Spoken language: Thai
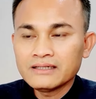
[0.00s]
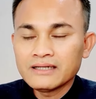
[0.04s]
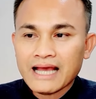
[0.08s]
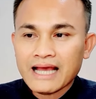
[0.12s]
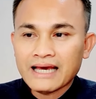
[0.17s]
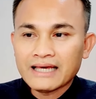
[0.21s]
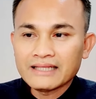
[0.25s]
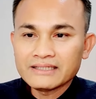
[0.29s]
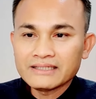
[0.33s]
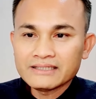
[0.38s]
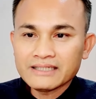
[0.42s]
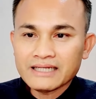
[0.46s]

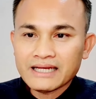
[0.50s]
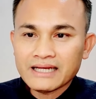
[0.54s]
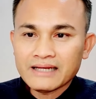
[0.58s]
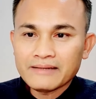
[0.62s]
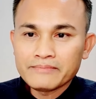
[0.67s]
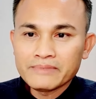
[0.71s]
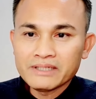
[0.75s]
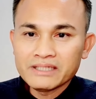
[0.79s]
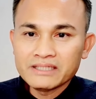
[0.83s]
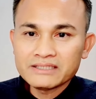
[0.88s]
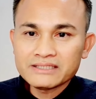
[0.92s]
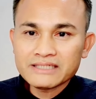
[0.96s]
อาจจะ
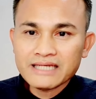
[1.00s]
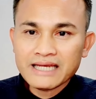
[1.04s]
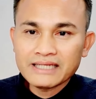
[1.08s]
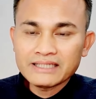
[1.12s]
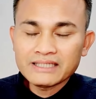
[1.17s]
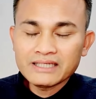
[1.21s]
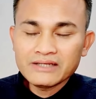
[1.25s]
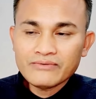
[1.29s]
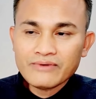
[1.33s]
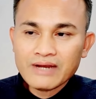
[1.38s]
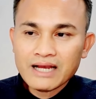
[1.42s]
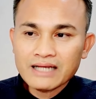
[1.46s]
มีใจ
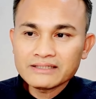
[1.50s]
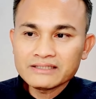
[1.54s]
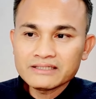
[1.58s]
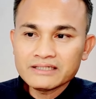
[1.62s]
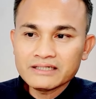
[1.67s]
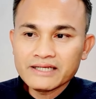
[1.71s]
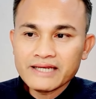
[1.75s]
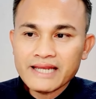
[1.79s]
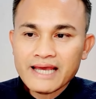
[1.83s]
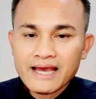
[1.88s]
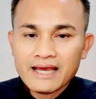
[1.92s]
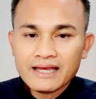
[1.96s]
ที่วางเฉ
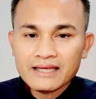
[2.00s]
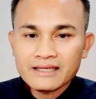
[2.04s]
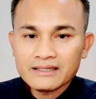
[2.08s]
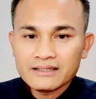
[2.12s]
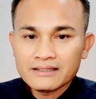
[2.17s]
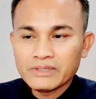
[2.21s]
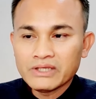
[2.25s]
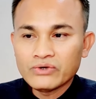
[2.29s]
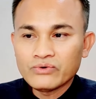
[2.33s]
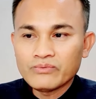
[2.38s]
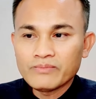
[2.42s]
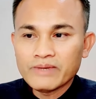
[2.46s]
ยได้
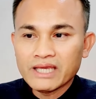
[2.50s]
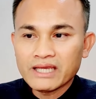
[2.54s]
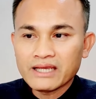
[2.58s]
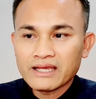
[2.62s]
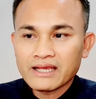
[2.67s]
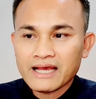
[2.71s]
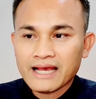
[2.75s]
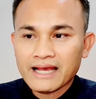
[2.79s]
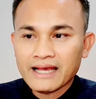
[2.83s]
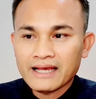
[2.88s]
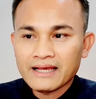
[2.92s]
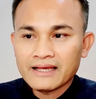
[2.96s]
มีอุเบก
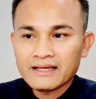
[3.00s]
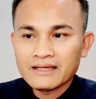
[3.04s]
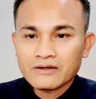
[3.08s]
ขา